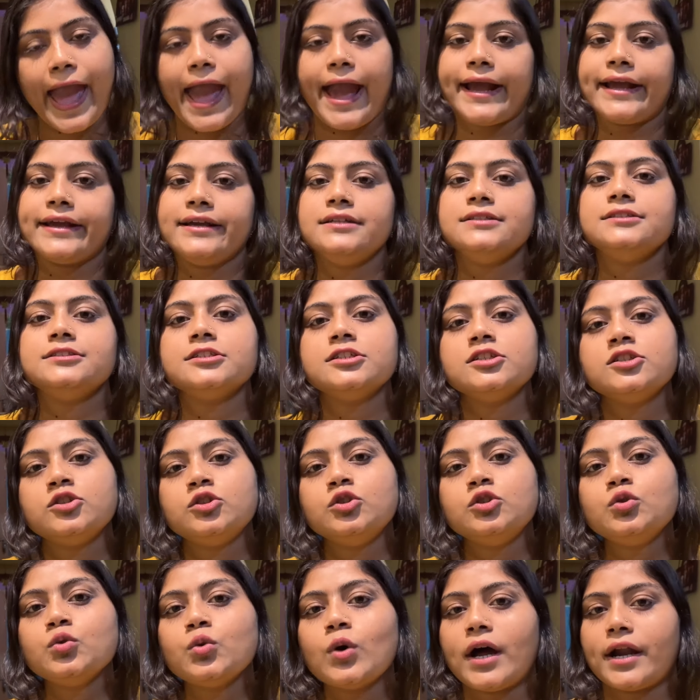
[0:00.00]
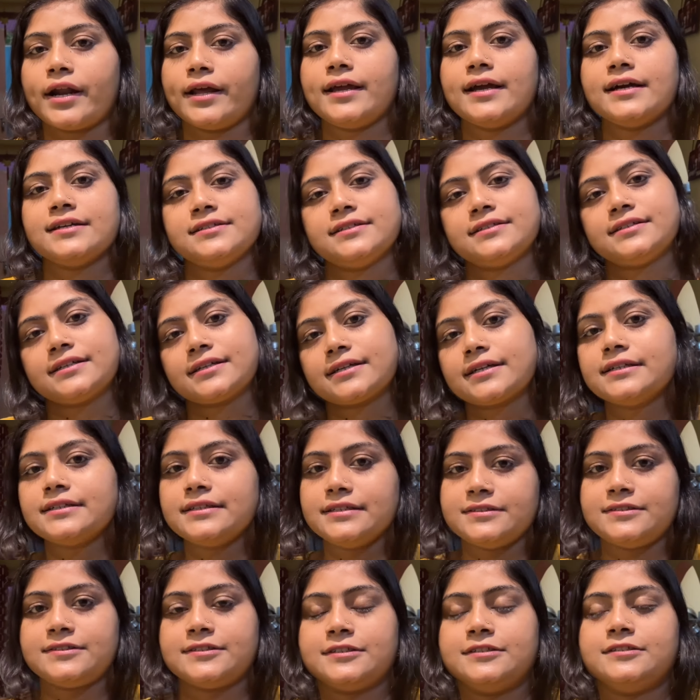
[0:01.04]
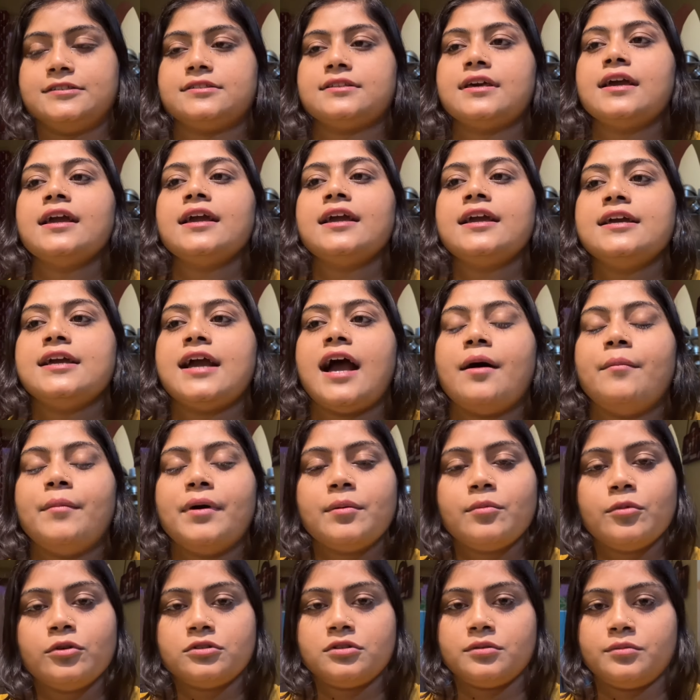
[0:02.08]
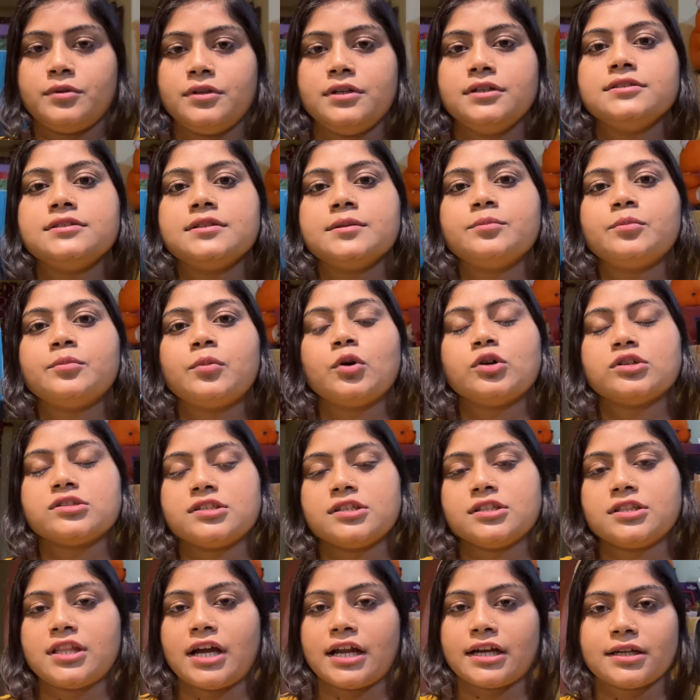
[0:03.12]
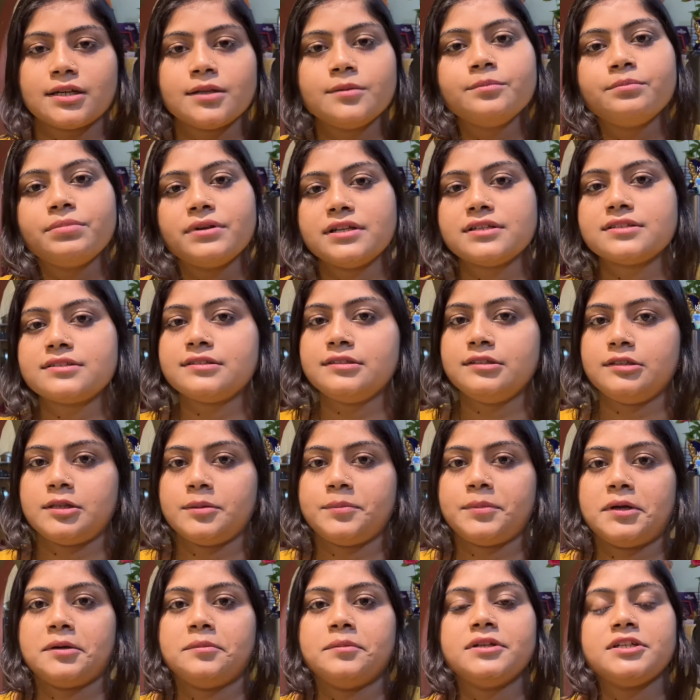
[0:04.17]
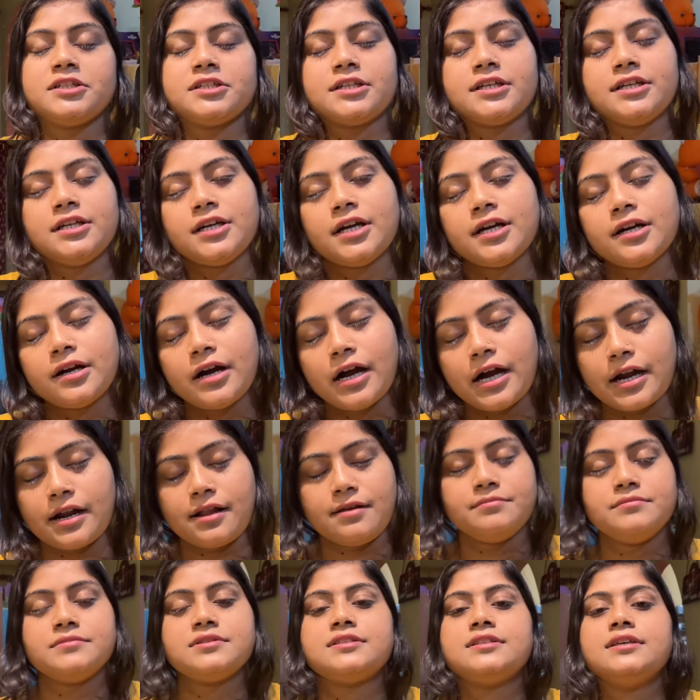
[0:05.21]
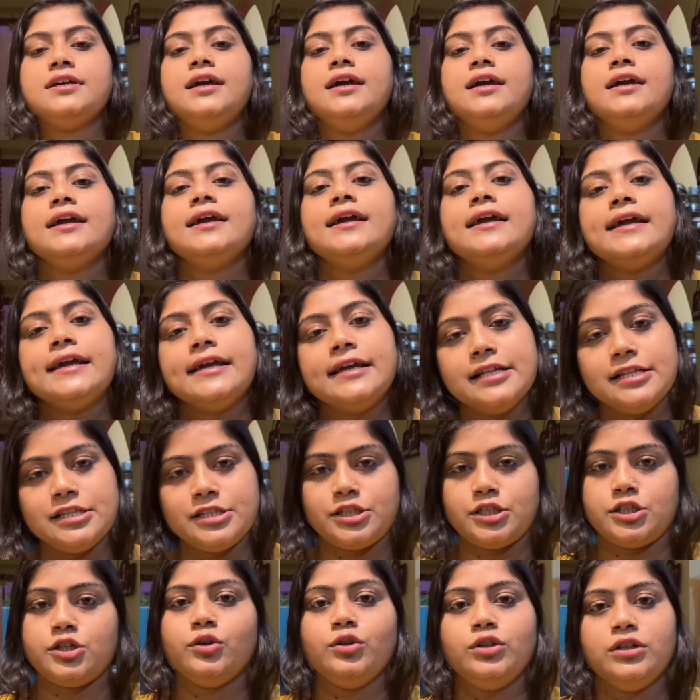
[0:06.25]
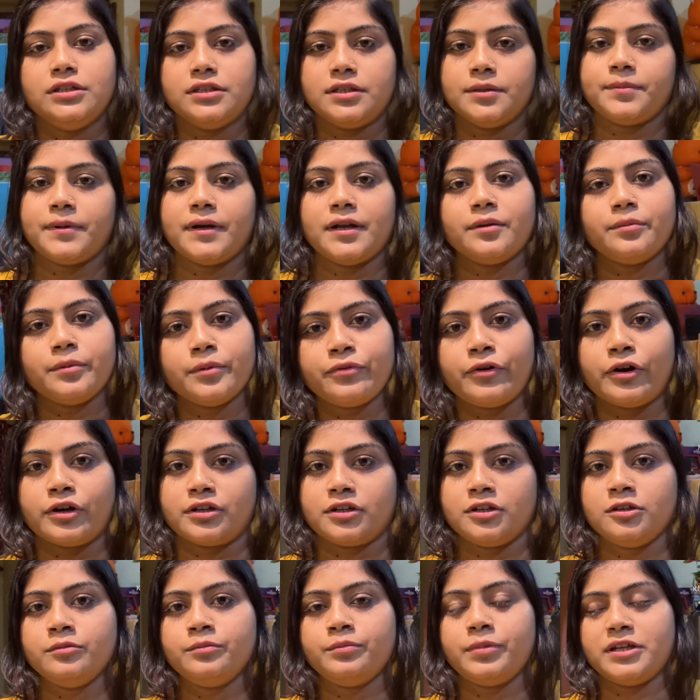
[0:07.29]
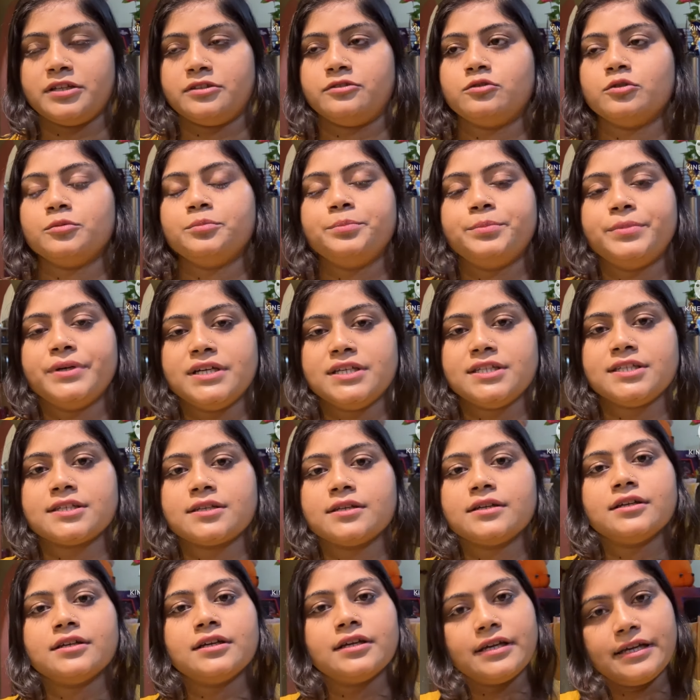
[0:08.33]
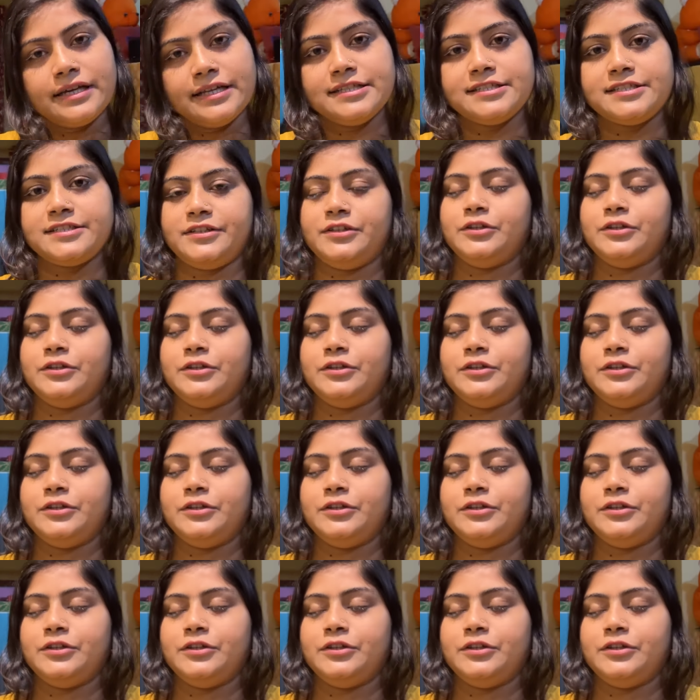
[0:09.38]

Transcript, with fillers: একই জাস্ট দু আড়াই হাজার টাকা ডিফারেন্স আমার মতে বলে যে বসের থার্টিন প্লেস নিতে পারবে সে আরামসে এলজিও নিতে পারবে ফর্টিন প্লেস তো বেস্ট এলজি